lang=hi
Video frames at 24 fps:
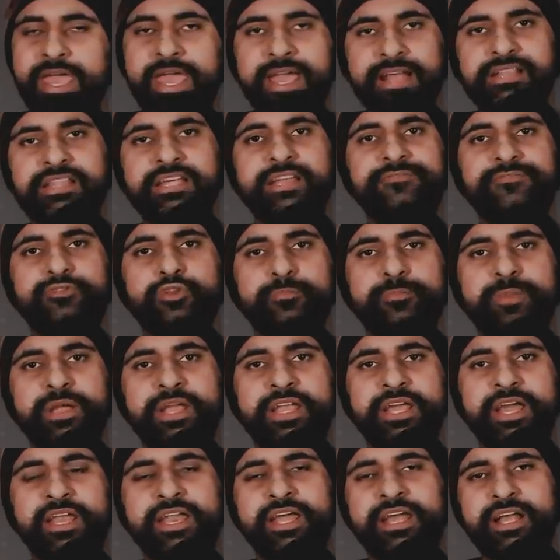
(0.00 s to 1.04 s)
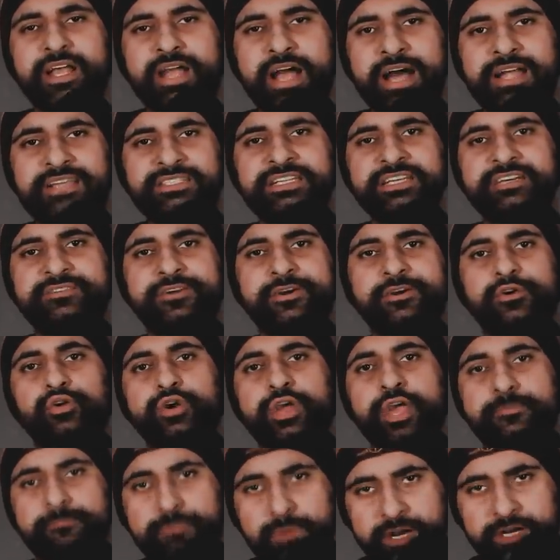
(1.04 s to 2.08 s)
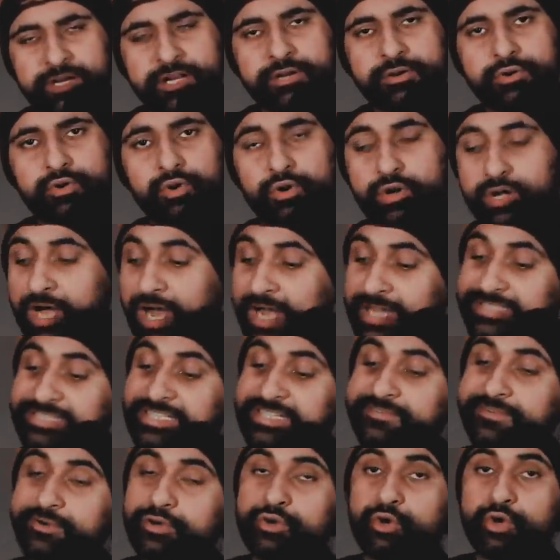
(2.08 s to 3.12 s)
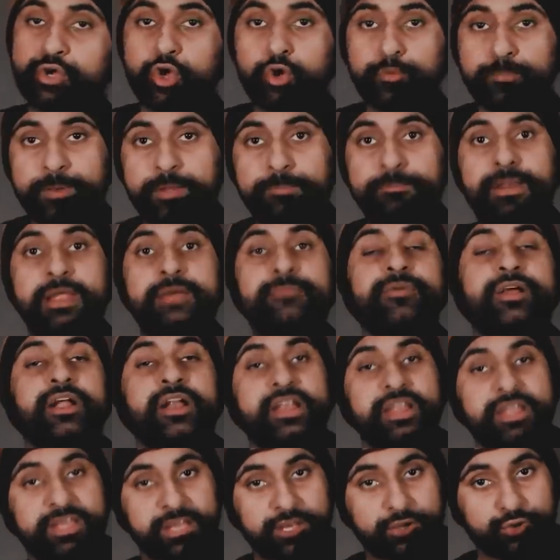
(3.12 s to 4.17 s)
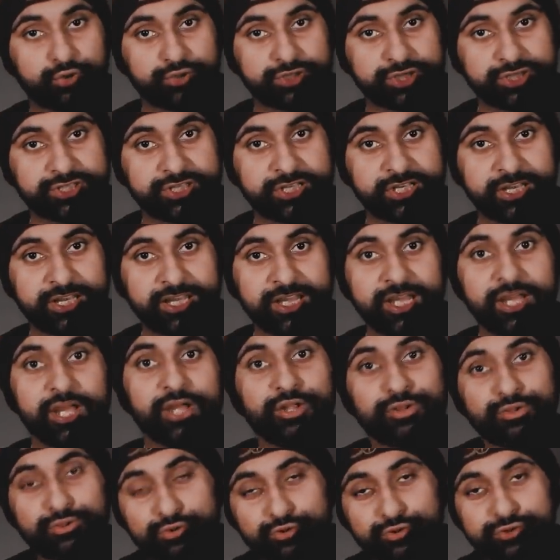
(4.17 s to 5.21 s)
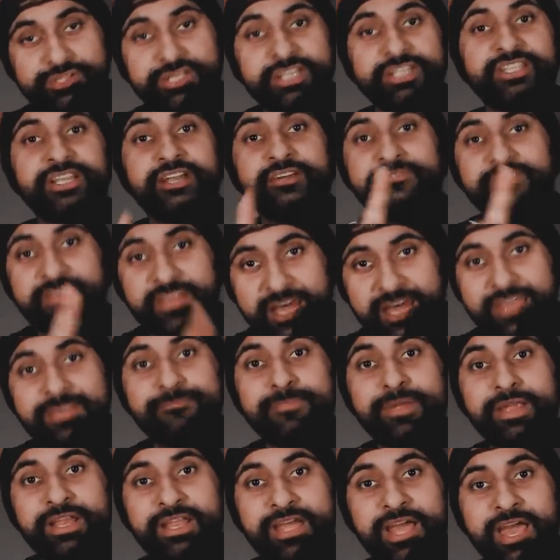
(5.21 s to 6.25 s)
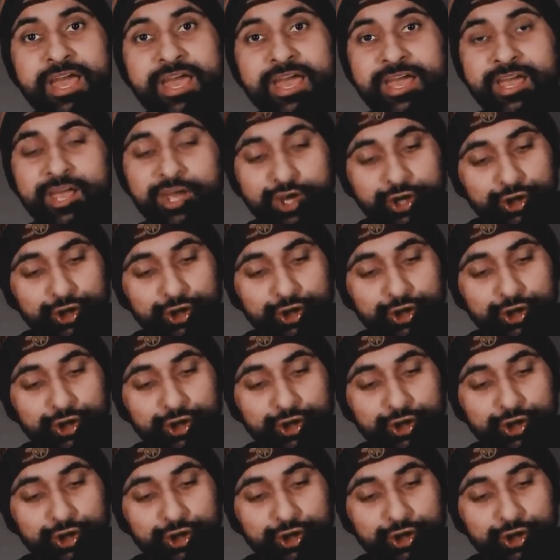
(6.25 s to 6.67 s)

एक तरफ तो मीडिया ने कार सेवकों के मर्डर को कार सेवकों के ऊपर ब्लेम करने की कोशिश की दूसरी तरफ यही मीडिया है